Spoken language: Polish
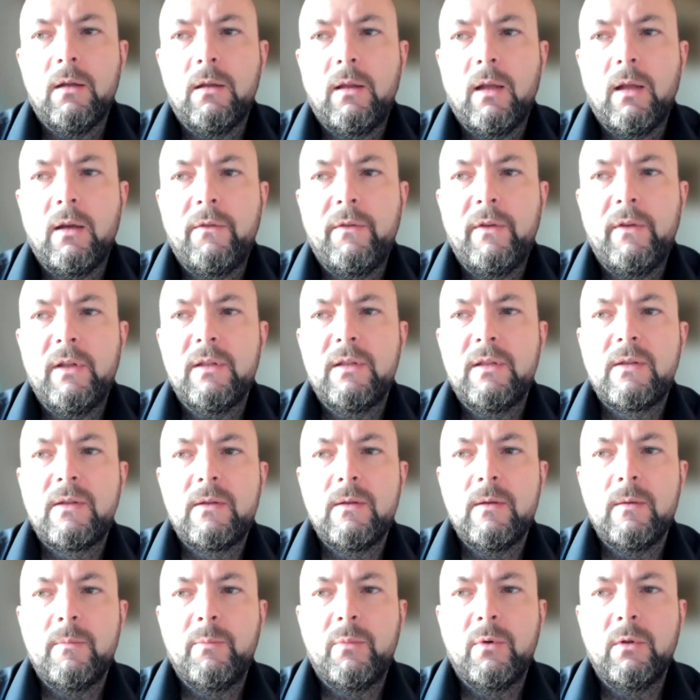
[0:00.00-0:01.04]
Tak
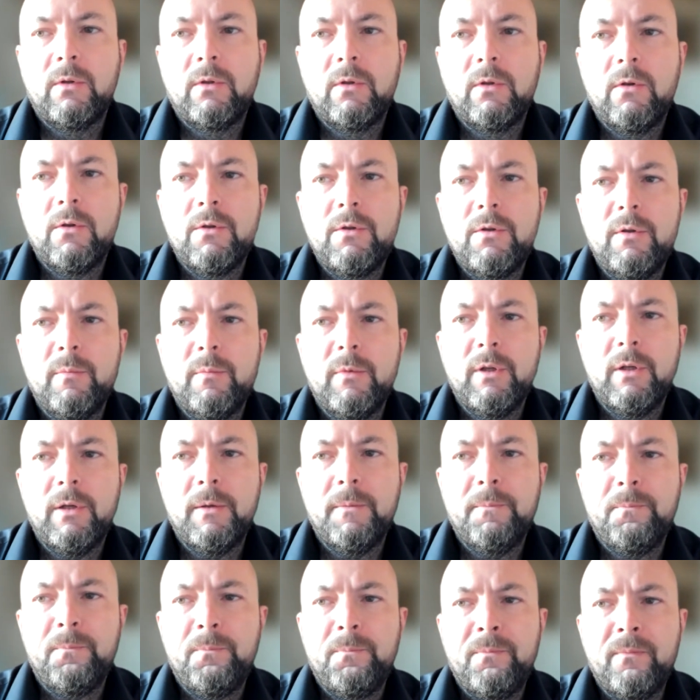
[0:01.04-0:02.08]
więc podchodzimy
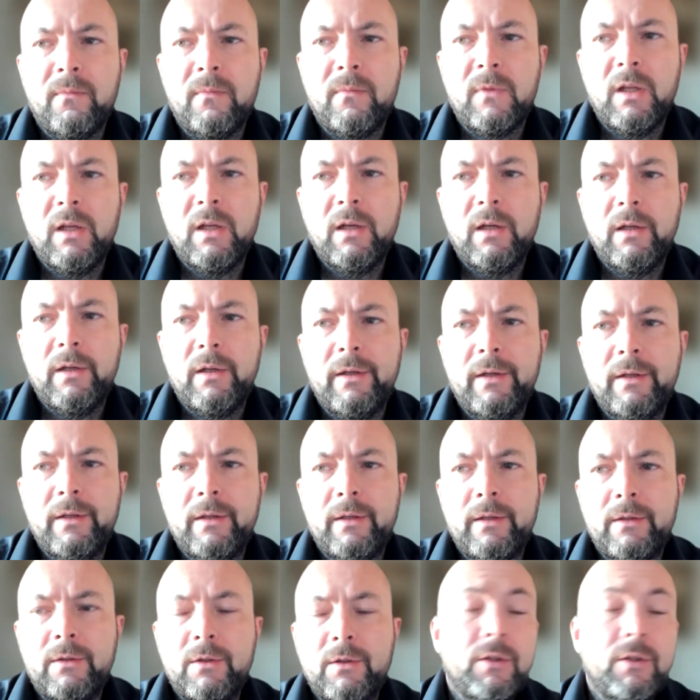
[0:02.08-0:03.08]
mm,